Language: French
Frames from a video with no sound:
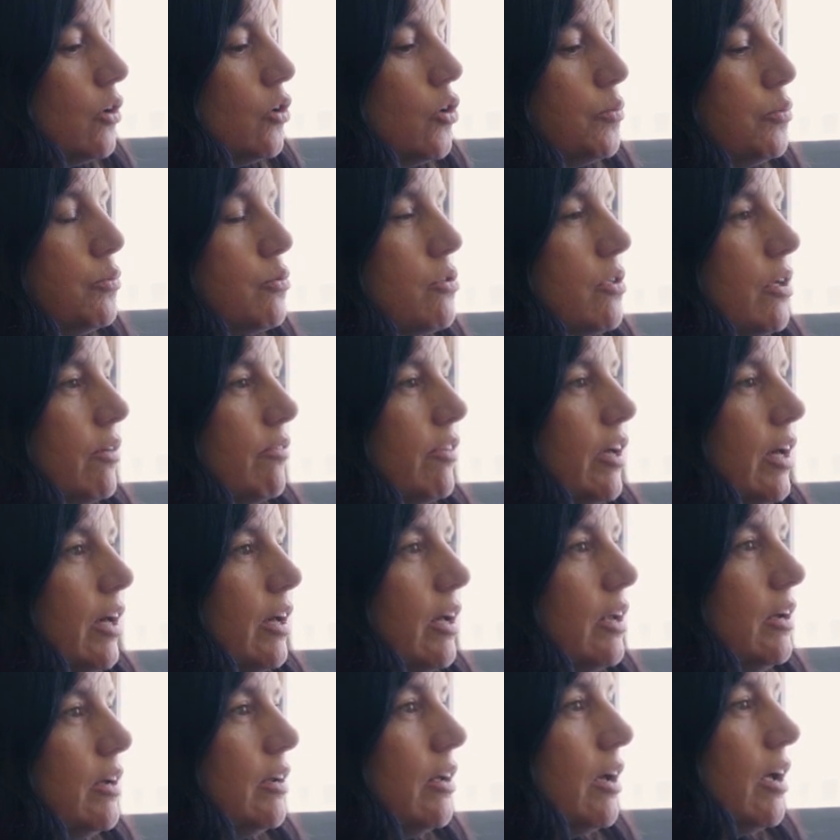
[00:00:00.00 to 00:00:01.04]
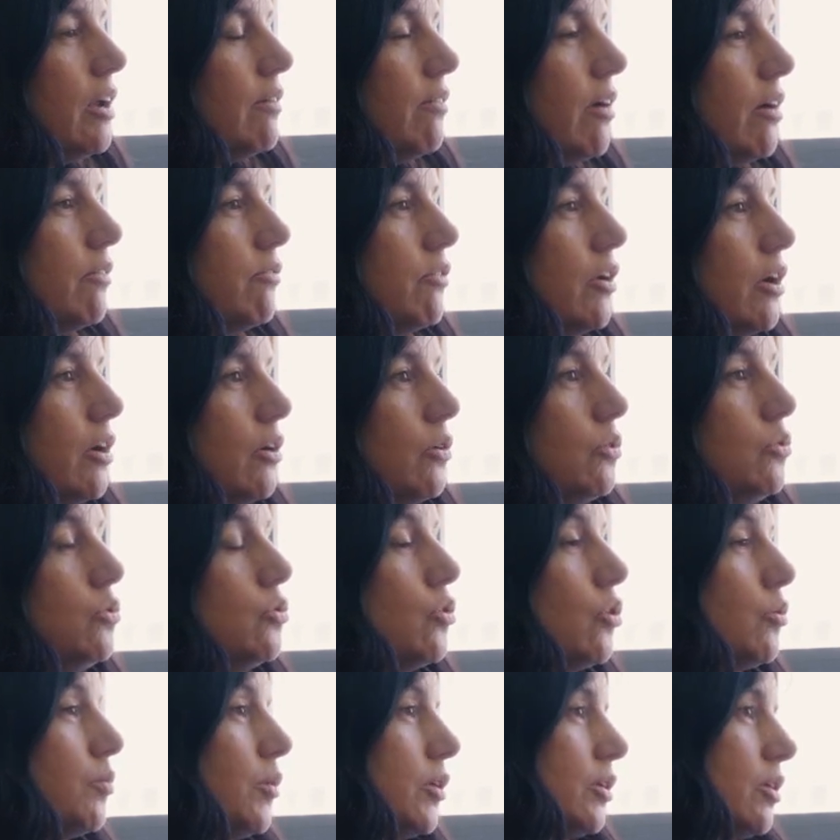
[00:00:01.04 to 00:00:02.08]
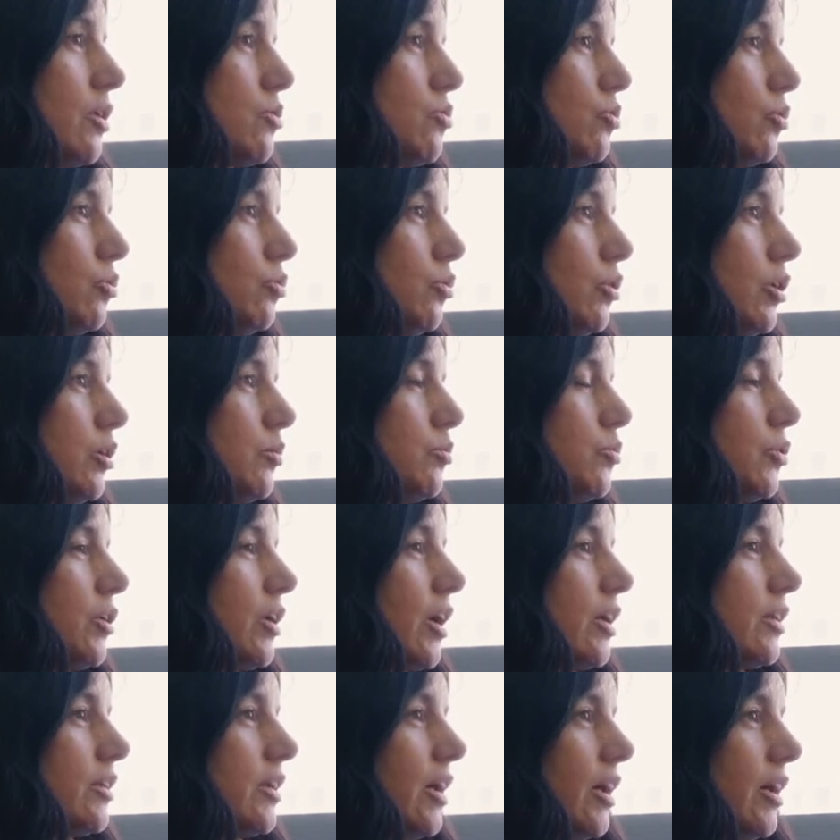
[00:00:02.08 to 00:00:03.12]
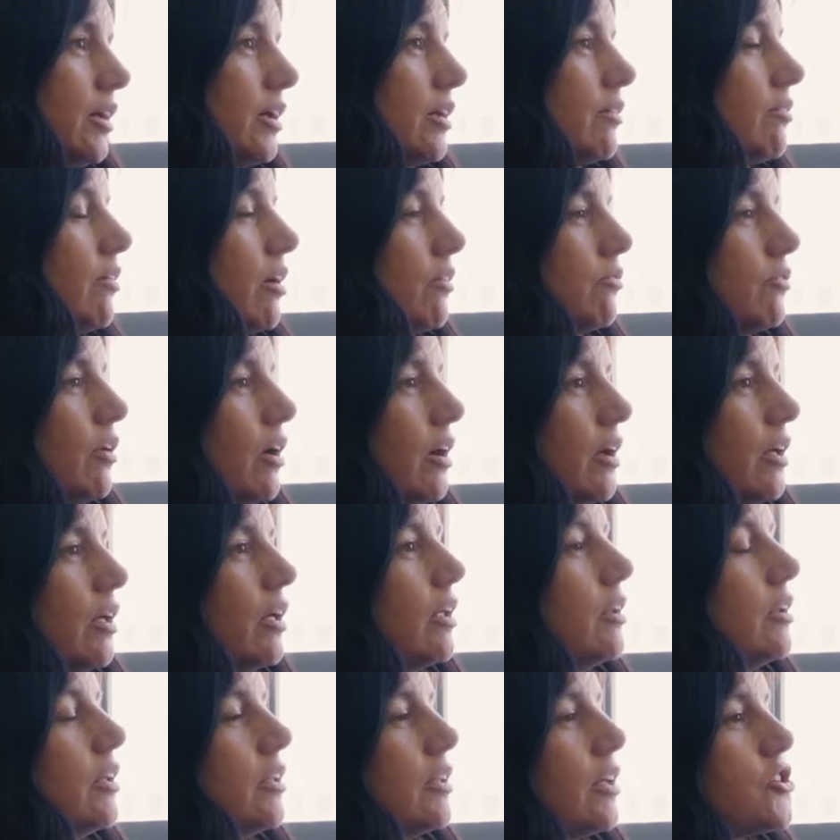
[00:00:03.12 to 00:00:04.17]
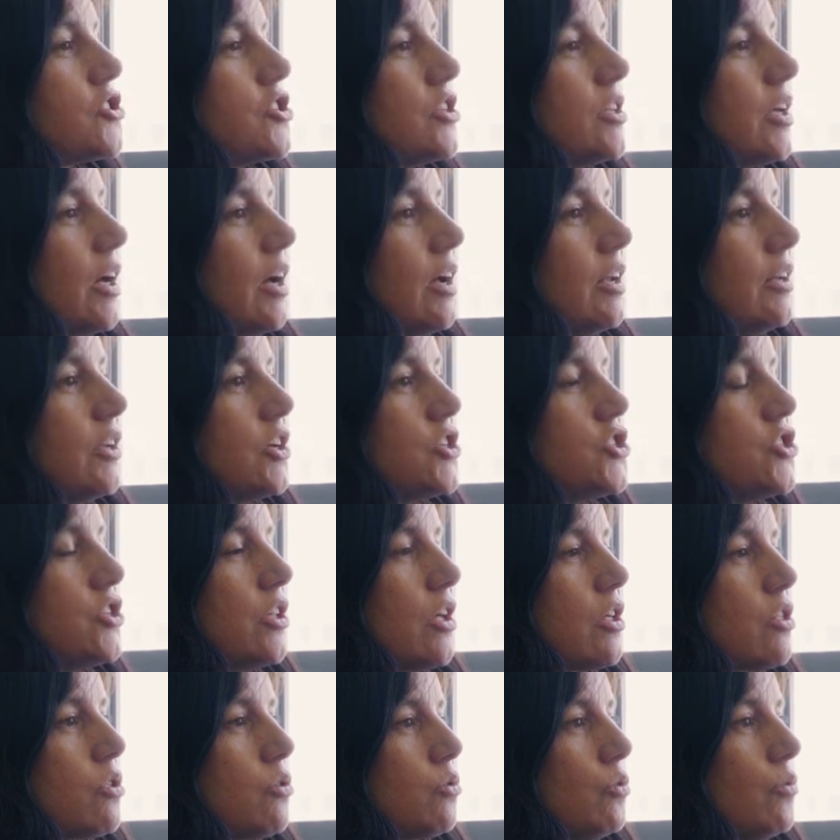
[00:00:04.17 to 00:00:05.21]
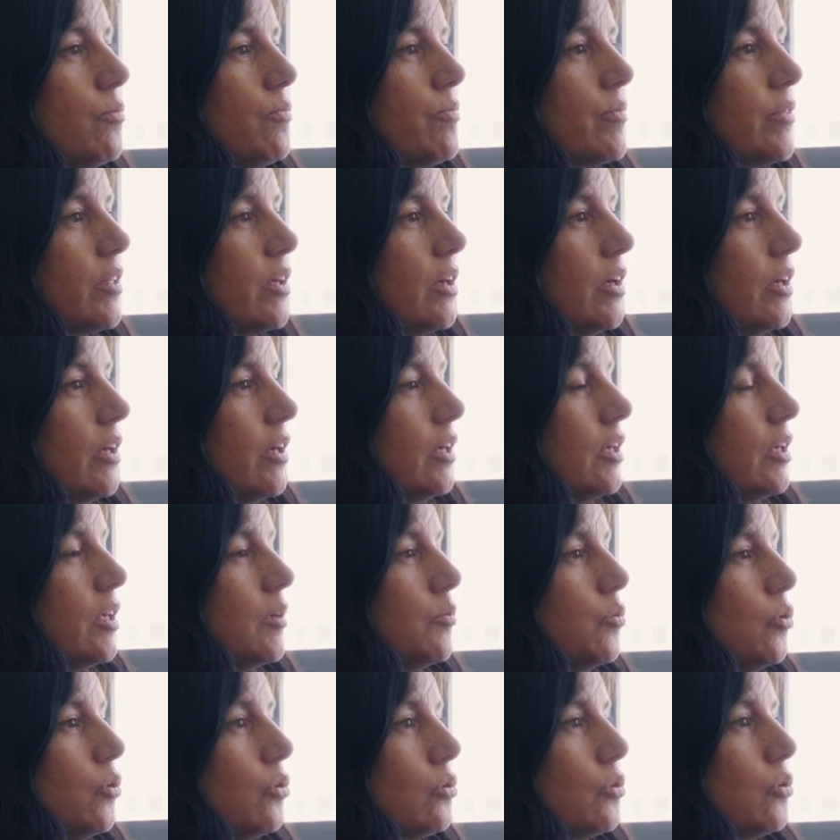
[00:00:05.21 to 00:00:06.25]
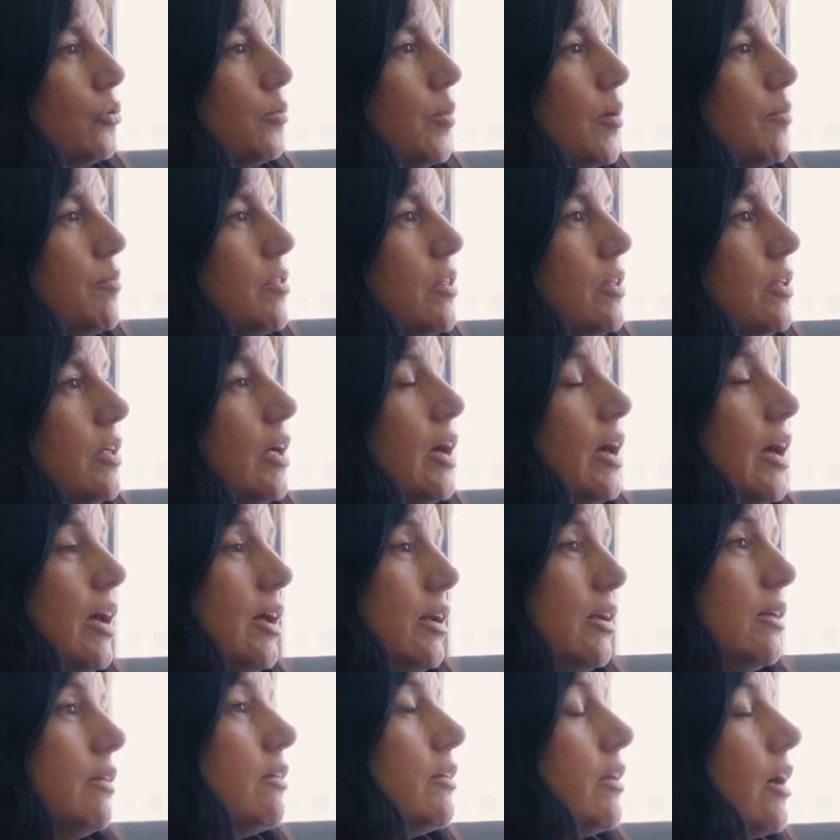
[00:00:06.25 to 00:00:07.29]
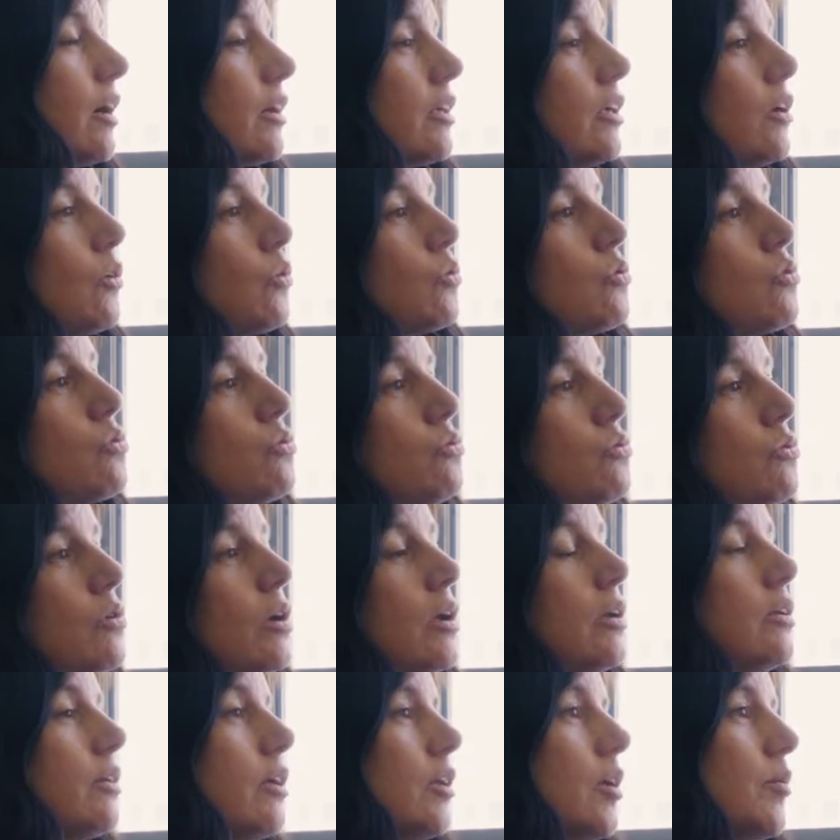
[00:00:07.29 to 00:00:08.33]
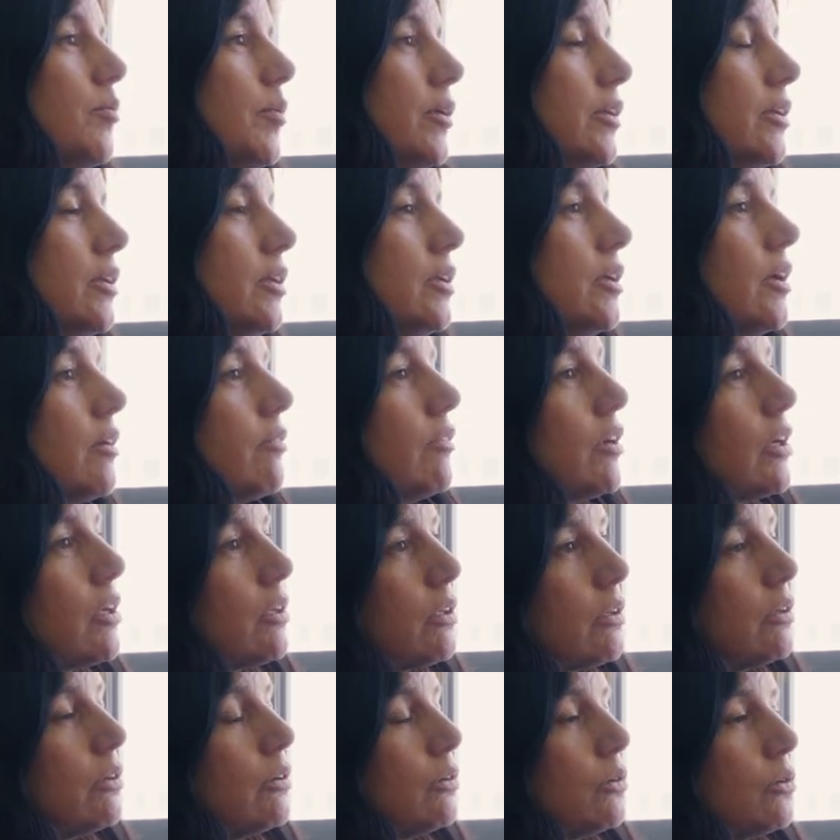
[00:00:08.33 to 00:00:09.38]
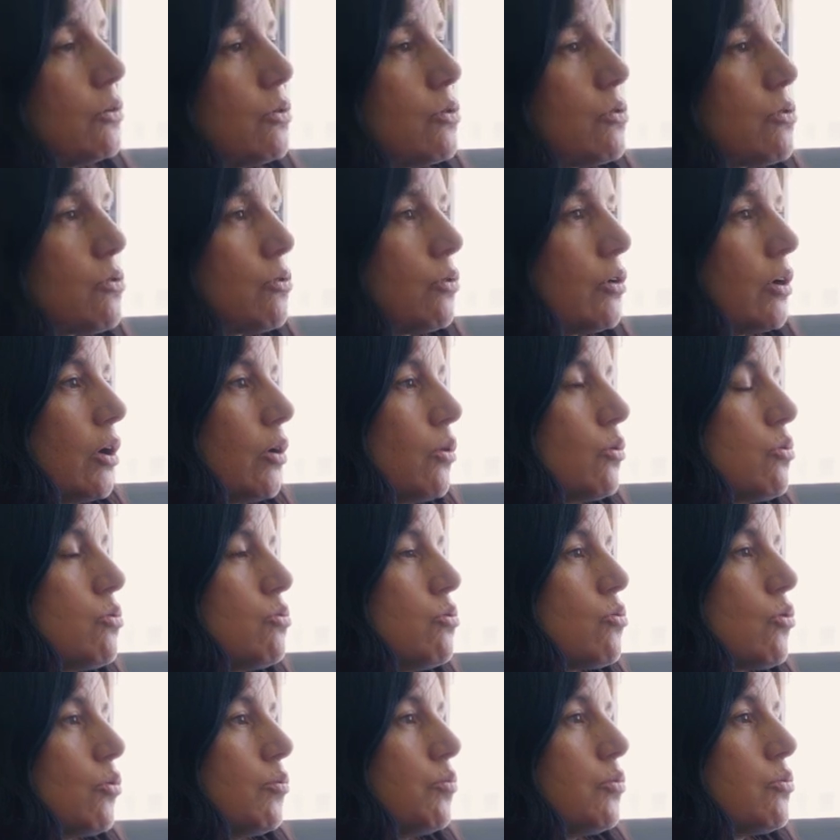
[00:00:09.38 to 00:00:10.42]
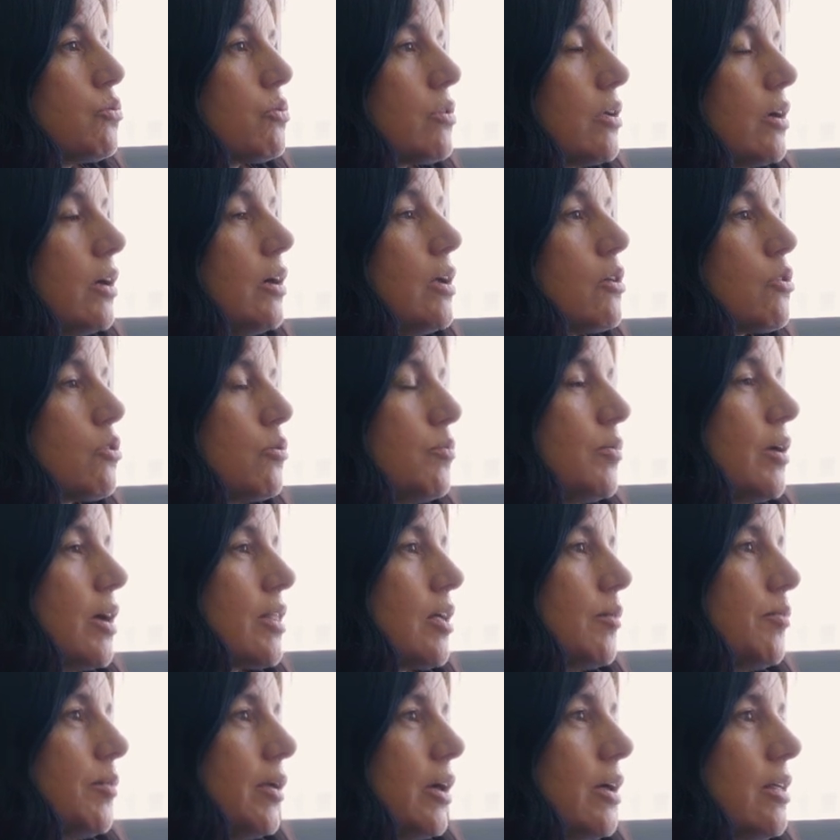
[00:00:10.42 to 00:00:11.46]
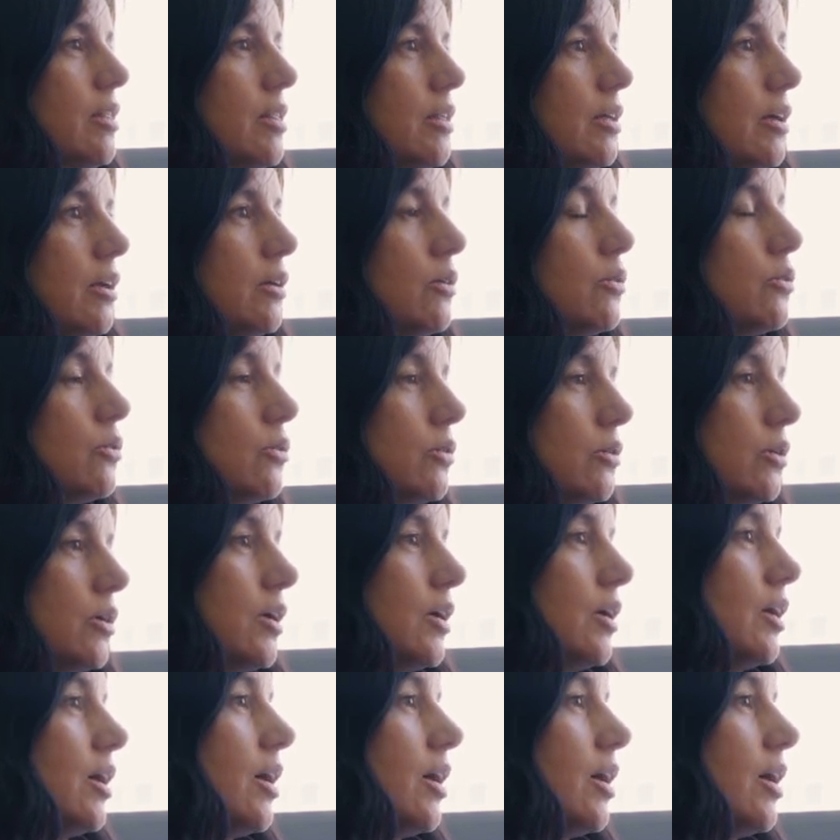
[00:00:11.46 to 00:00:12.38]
le poussin vers elle. Elle va avoir une augmentation du rythme cardiaque, elle va avoir un état général d'agitation qui montre que même si elle n'a rien reçu, elle est en empathie avec euh, ce qu'a reçu son poussin, elle se met à sa place et elle,